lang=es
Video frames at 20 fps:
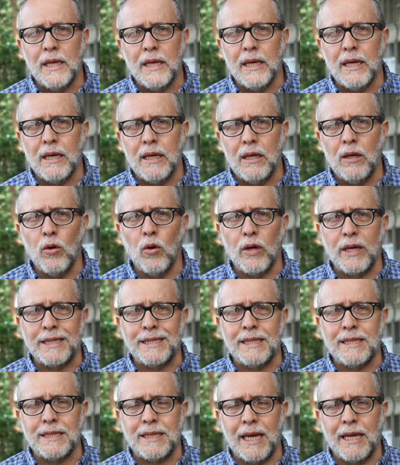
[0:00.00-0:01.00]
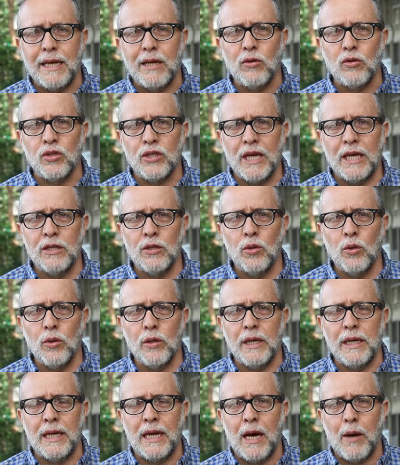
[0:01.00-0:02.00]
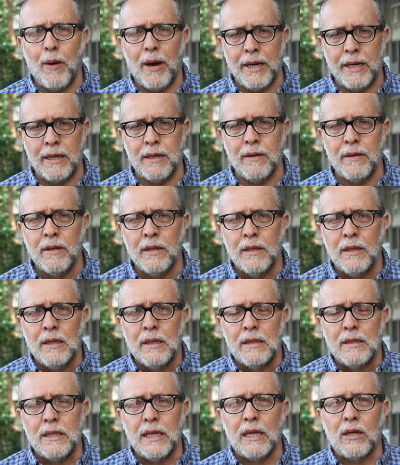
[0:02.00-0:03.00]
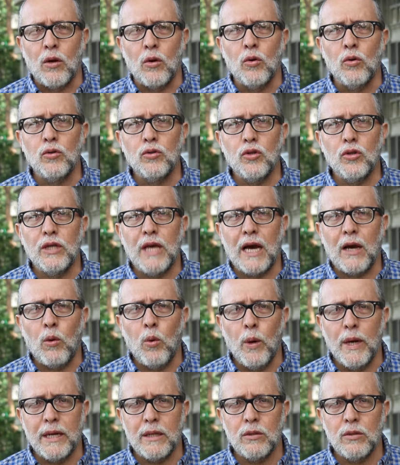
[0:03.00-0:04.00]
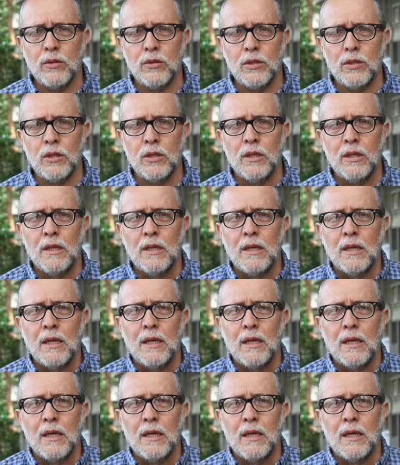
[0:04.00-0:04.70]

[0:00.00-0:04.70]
de lo que se está negociando en La Habana del conjunto de acuerdos